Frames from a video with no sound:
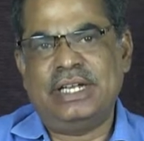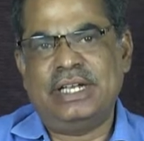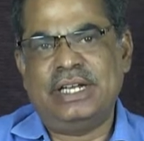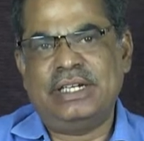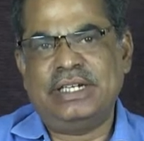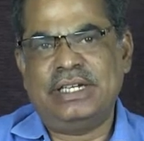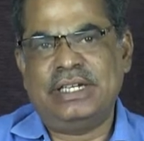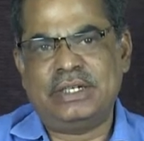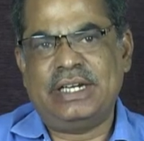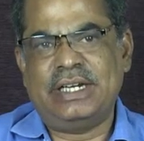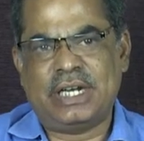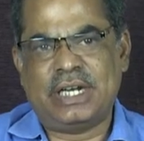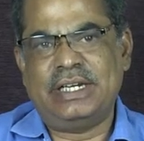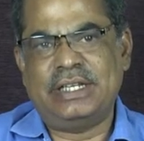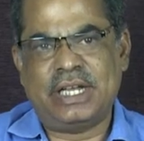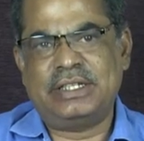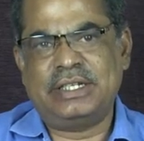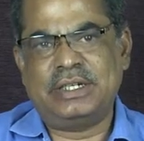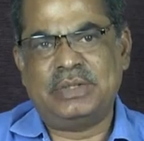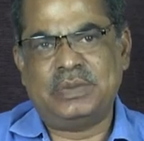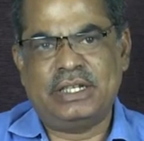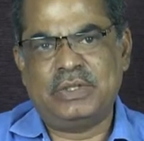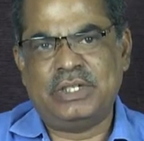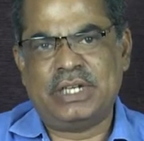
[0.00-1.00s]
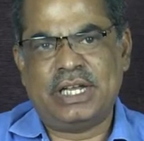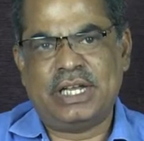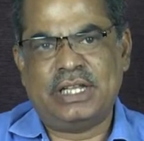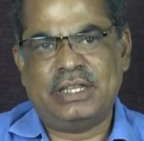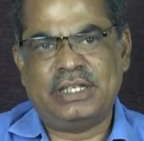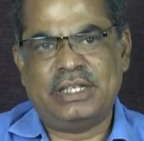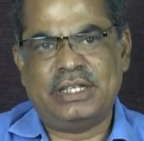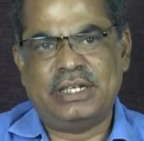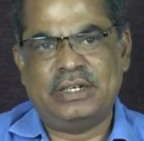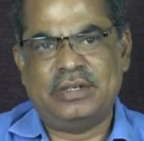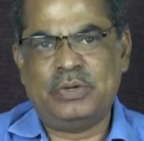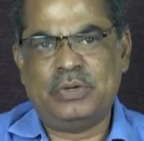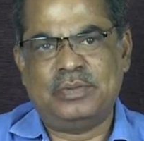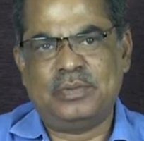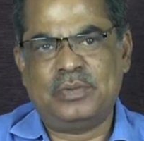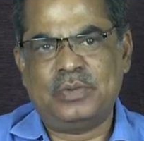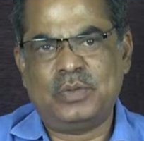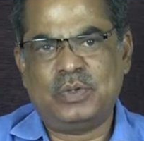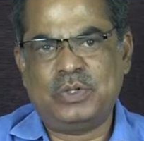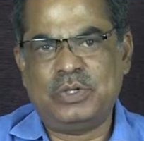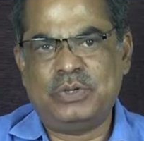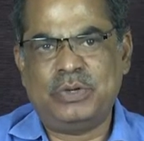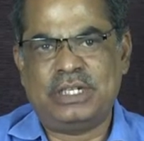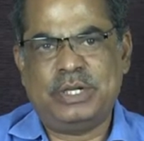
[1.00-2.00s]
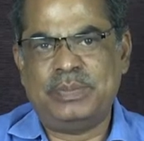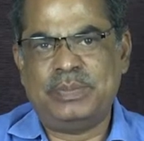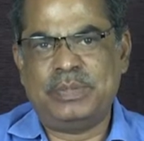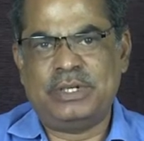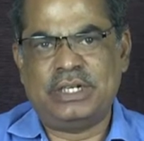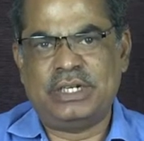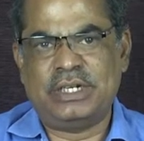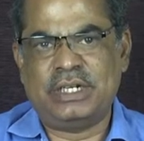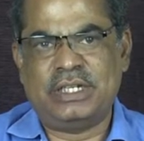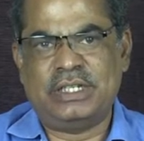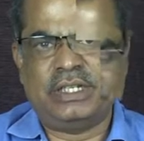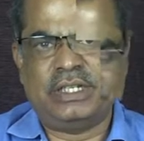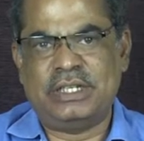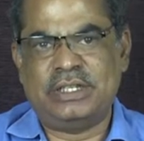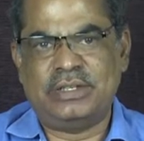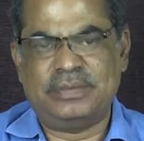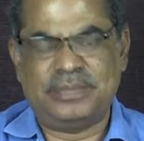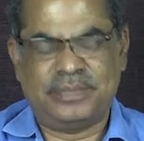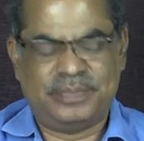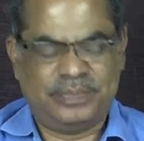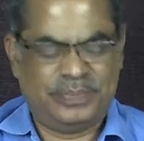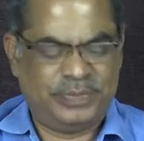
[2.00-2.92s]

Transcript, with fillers: என்கிற இடத்தில் குஜராத்தில் குண்டுவெடிப்பு நிகழ்ந்தது